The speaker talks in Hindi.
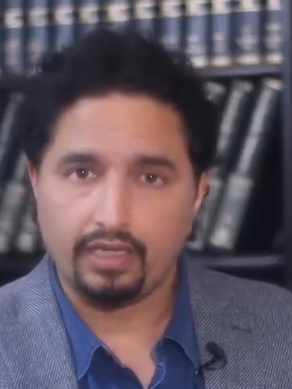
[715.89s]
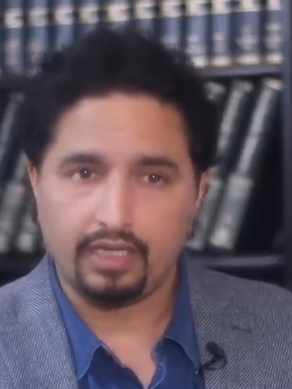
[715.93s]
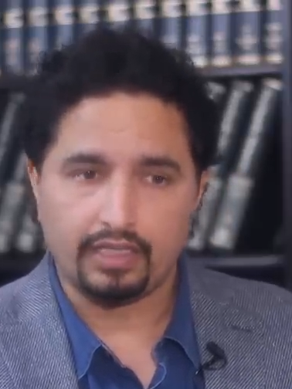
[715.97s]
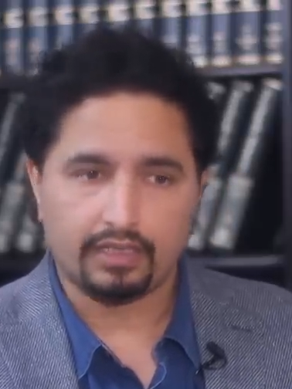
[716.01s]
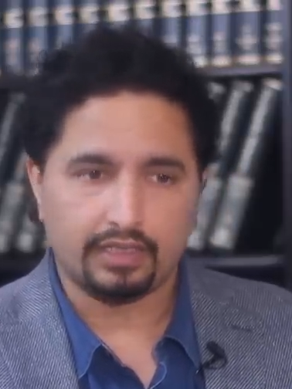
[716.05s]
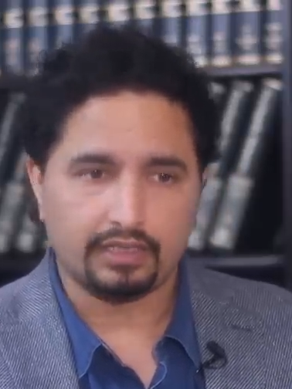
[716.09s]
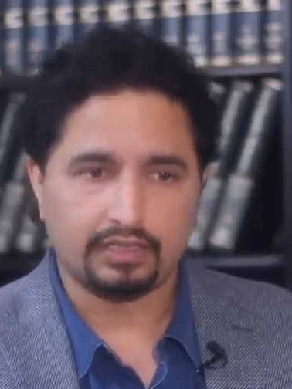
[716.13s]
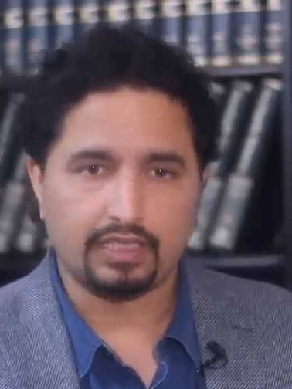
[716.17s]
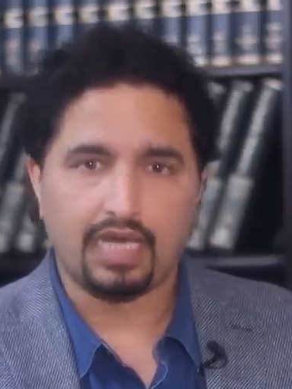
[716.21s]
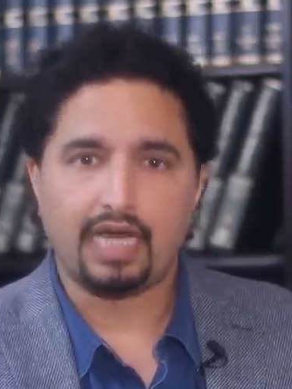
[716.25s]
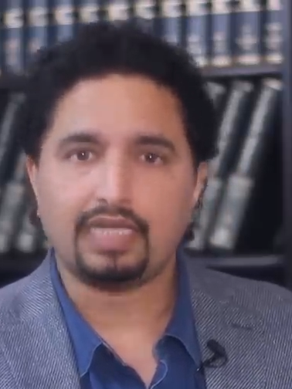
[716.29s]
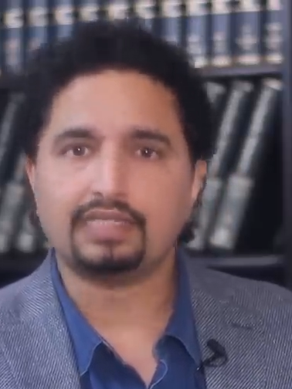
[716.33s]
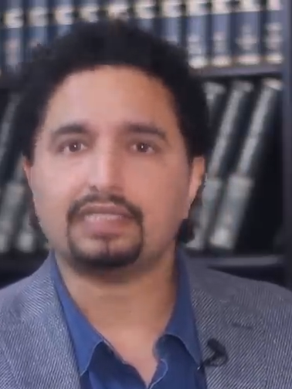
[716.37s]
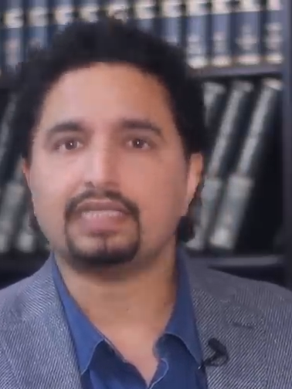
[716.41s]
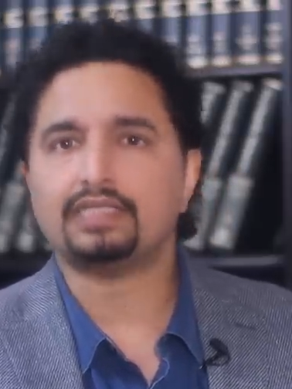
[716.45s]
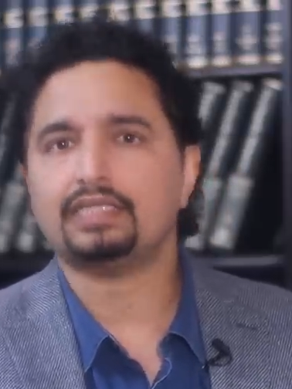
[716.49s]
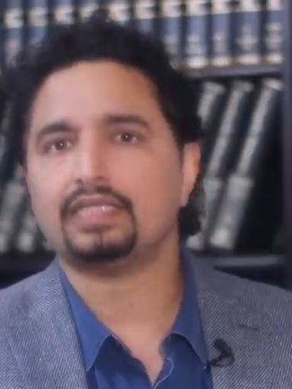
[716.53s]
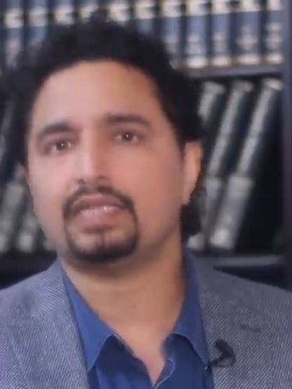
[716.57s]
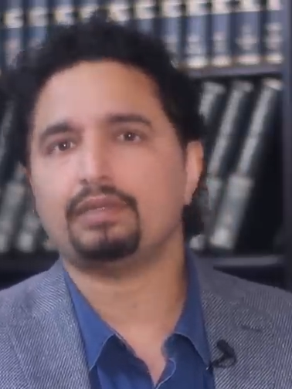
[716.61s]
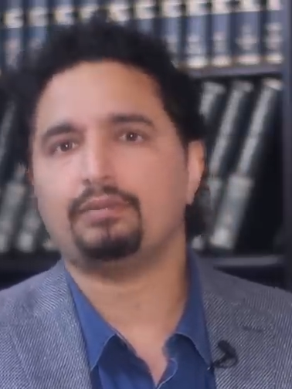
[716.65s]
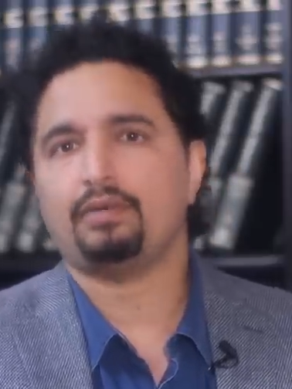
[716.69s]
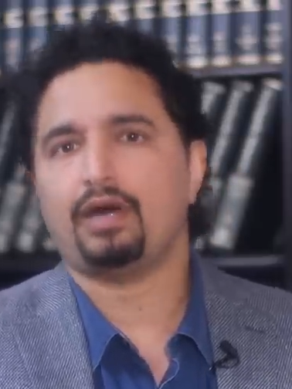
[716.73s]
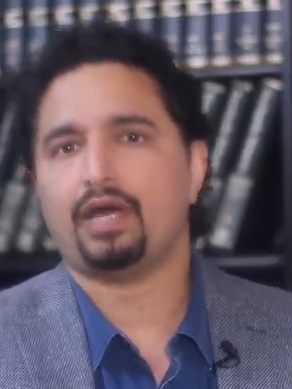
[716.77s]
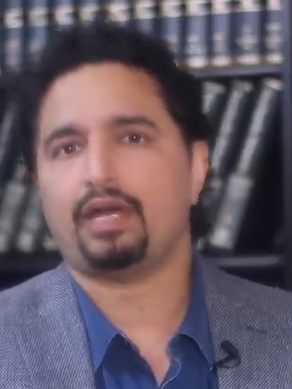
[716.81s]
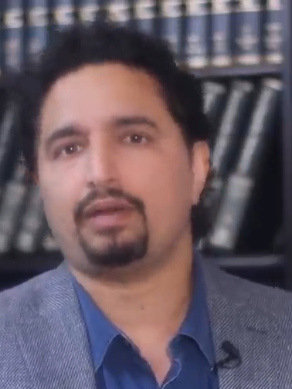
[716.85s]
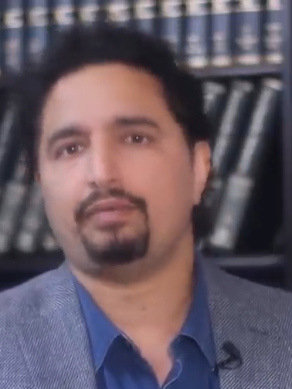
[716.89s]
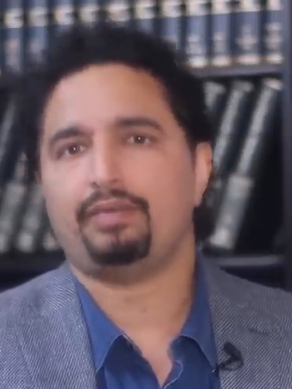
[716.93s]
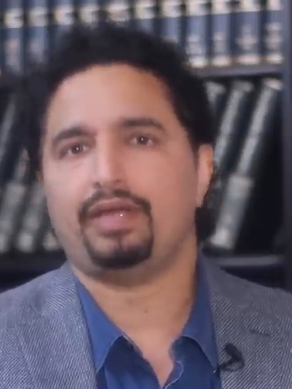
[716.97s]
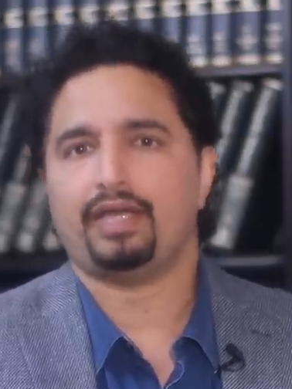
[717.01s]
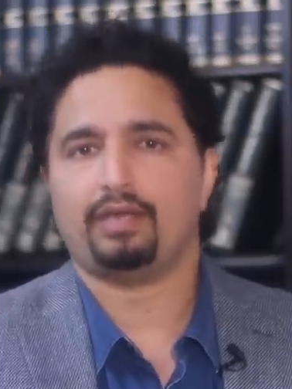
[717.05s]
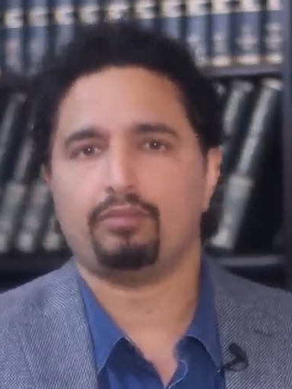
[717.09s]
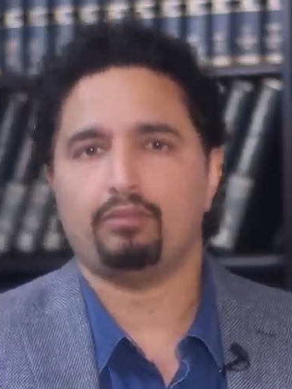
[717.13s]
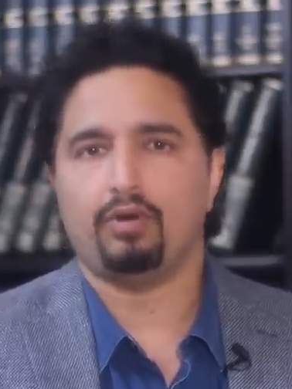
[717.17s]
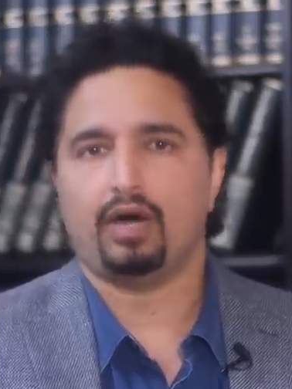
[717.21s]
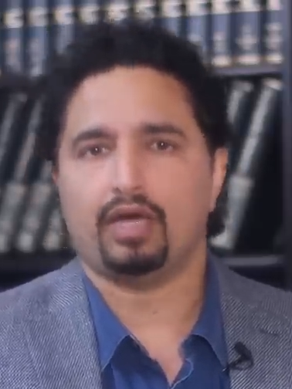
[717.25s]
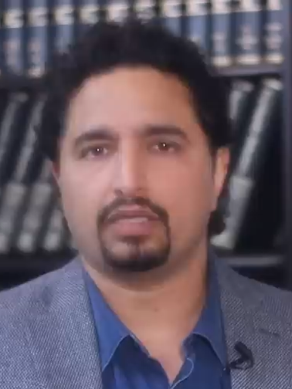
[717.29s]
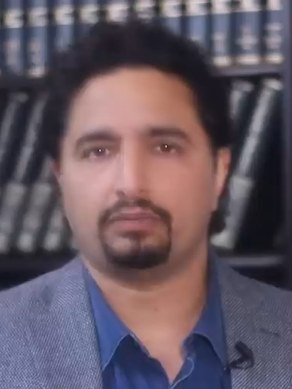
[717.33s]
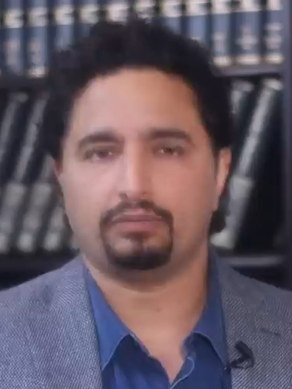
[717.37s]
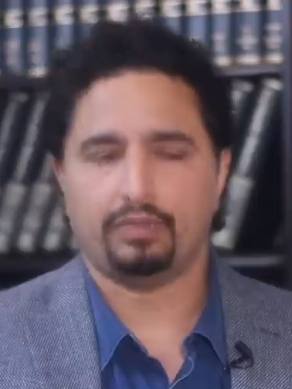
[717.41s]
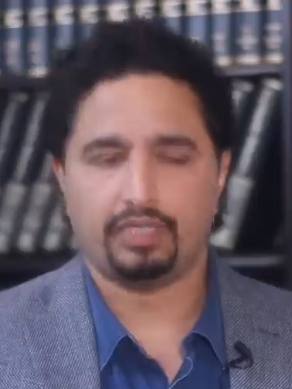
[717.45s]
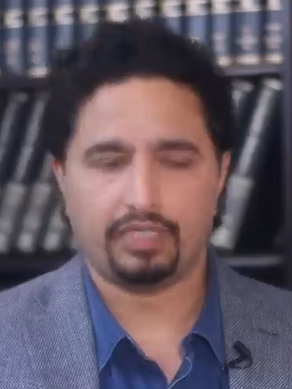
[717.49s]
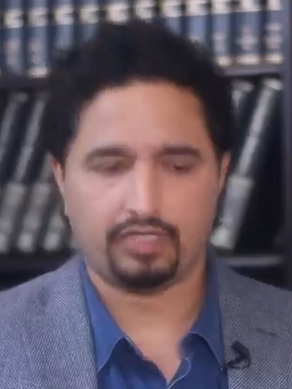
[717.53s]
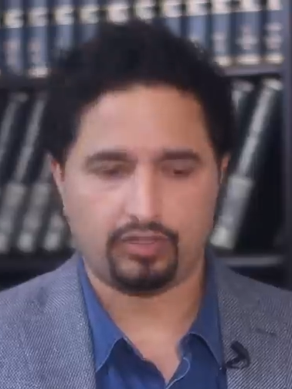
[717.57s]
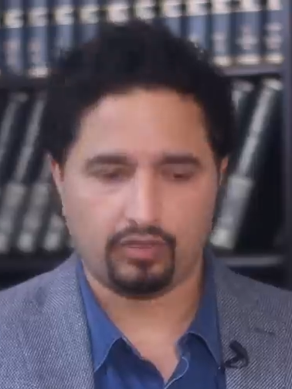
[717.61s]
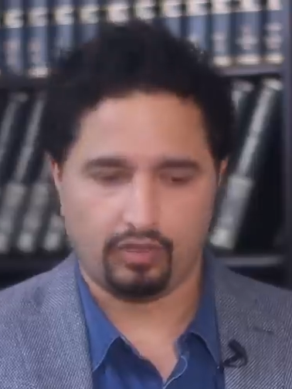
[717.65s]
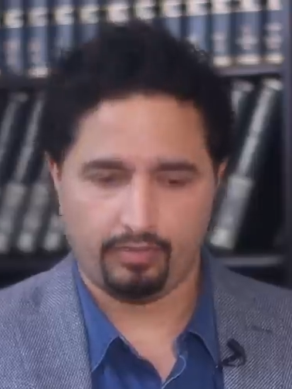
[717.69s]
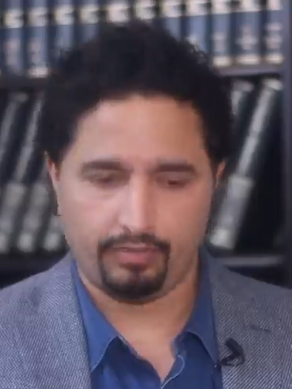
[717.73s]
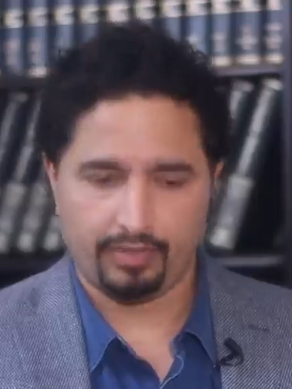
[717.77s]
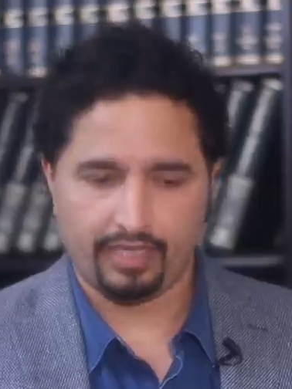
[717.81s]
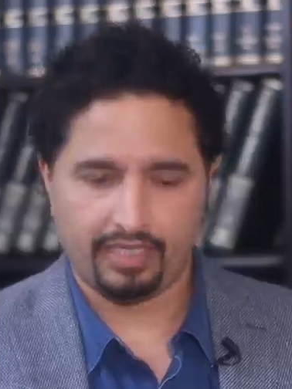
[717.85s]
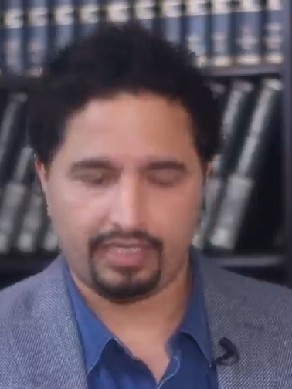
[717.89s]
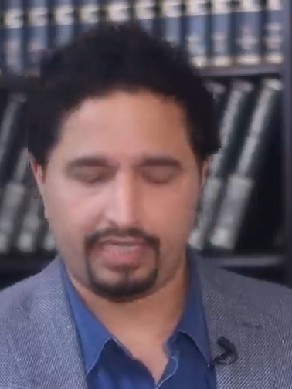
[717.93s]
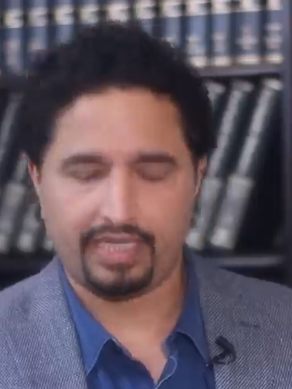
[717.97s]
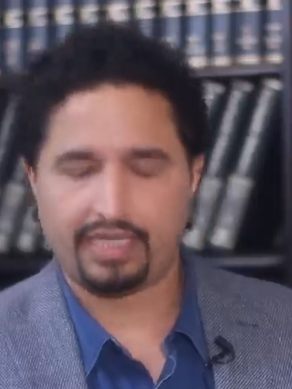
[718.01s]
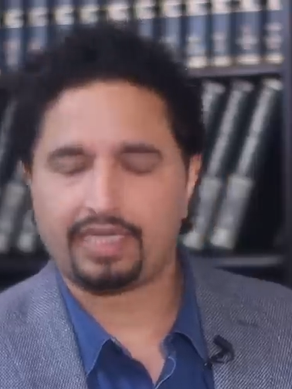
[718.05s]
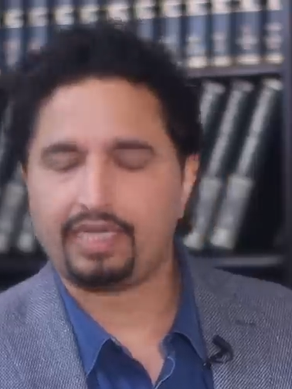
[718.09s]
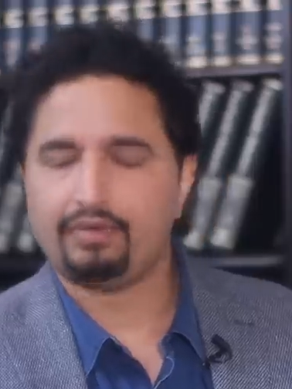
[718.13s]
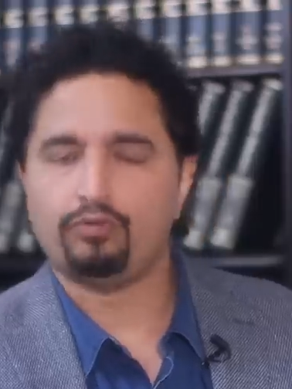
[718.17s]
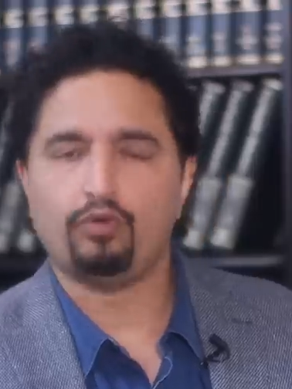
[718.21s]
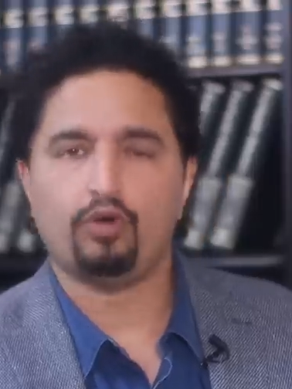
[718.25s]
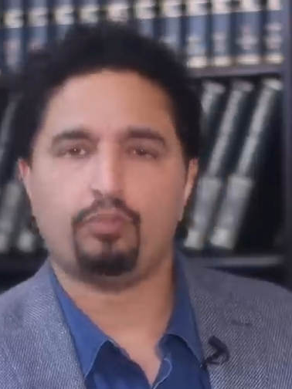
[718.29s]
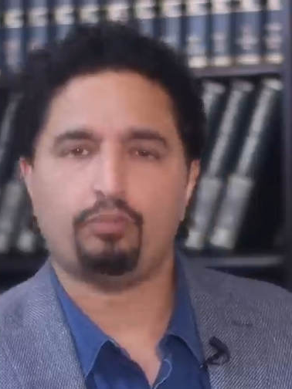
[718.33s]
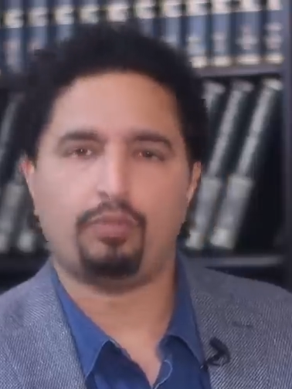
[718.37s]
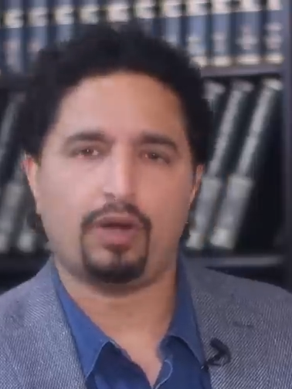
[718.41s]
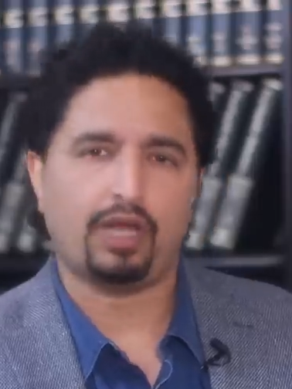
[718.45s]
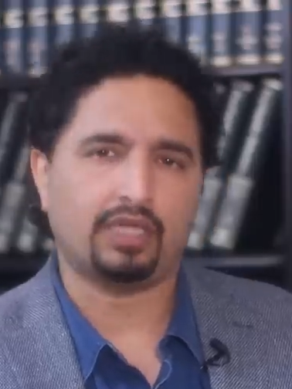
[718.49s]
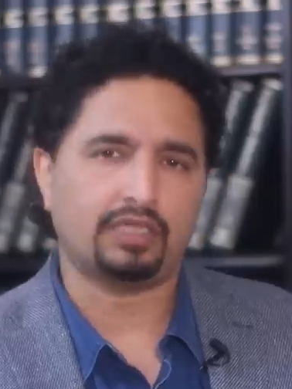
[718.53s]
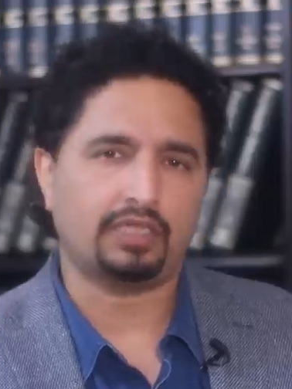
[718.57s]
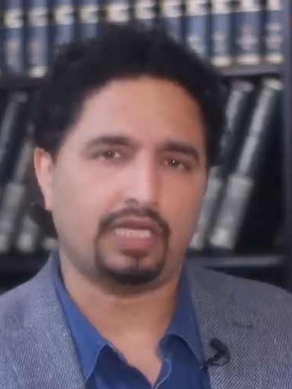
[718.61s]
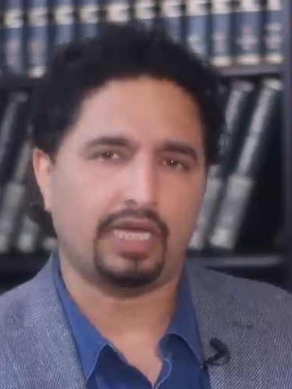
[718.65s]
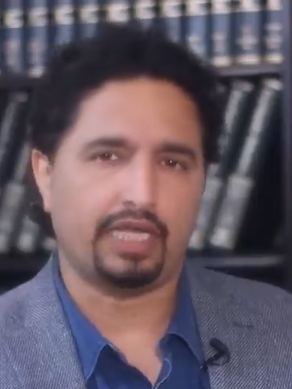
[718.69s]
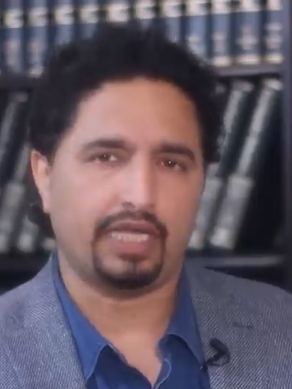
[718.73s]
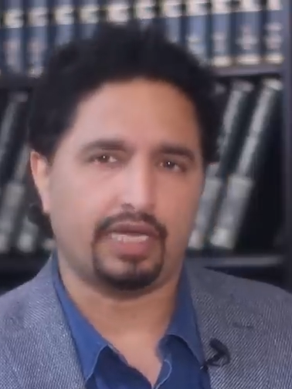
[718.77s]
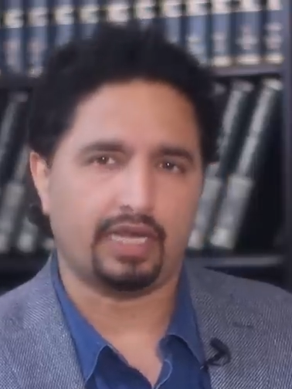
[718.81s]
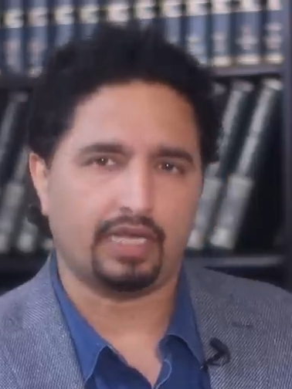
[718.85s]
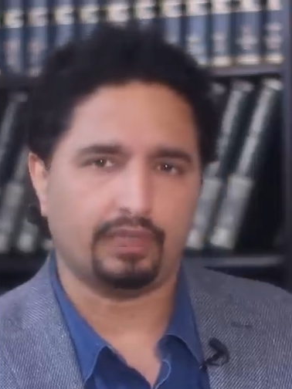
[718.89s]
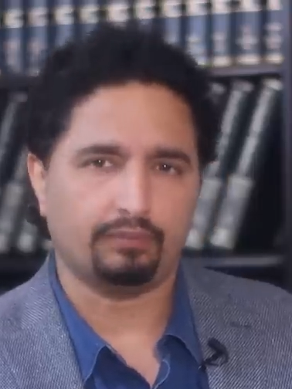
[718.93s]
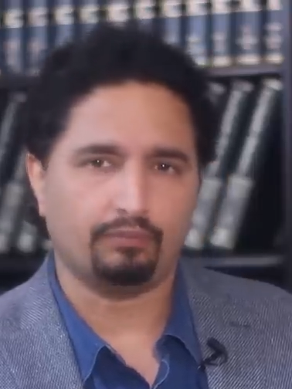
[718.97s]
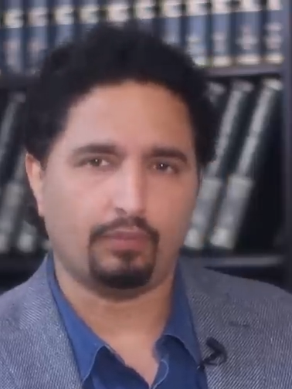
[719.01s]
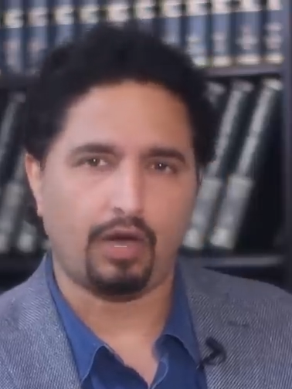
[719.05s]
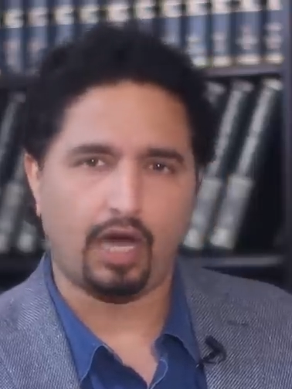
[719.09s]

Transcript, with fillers: एतजाज़ हसन के बारे में एक बात बड़ी कॉमन है देखें वो बड़ा दलेर